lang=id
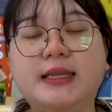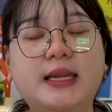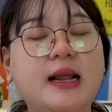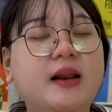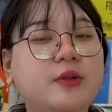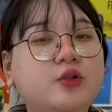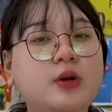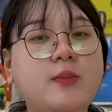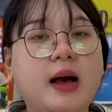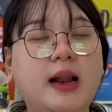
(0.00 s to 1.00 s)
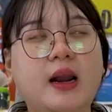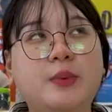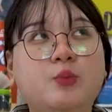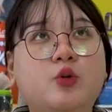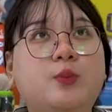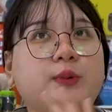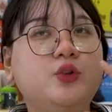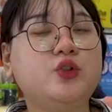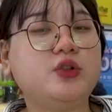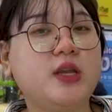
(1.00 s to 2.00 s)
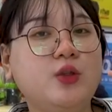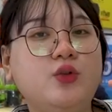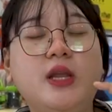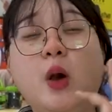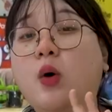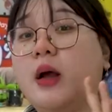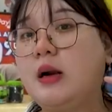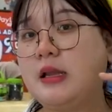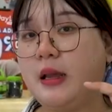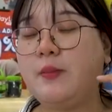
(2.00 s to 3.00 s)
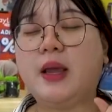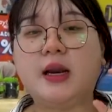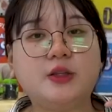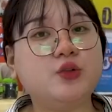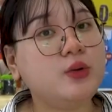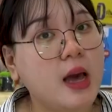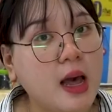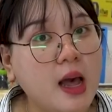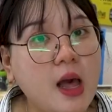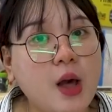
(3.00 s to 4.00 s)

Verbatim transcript: nanti di dalamnya juga bakal dapat buku petunjuknya itu dia warnanya merah juga.